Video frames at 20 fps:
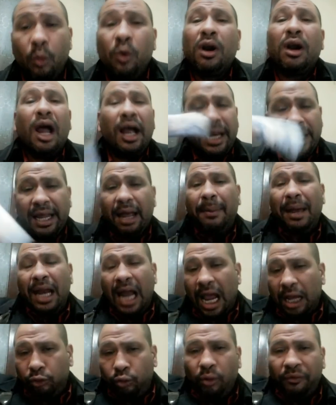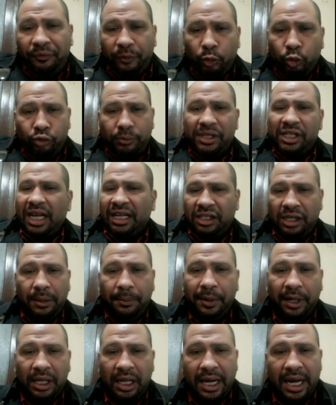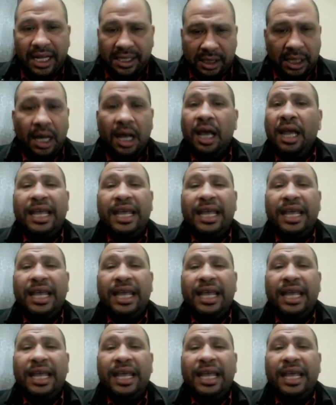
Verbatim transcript: والراجل كمان هيدور في الاتوبيسات يمرض الناس